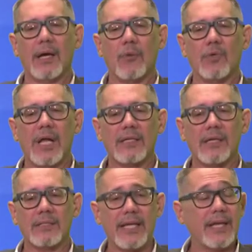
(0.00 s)

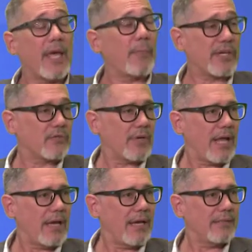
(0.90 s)
una serie de
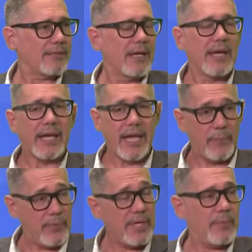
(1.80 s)
personajes que
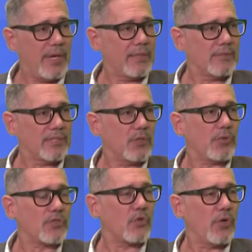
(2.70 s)
viven
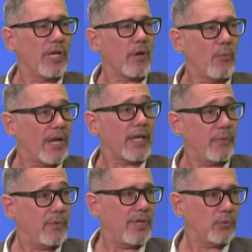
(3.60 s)
situaciones como las que
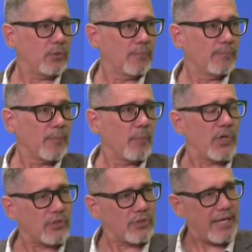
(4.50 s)
vives tú.
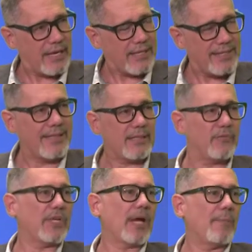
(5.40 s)
Por eso te
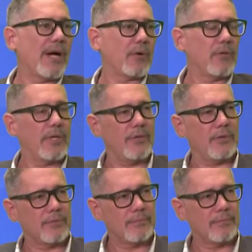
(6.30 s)
identificas más con ellos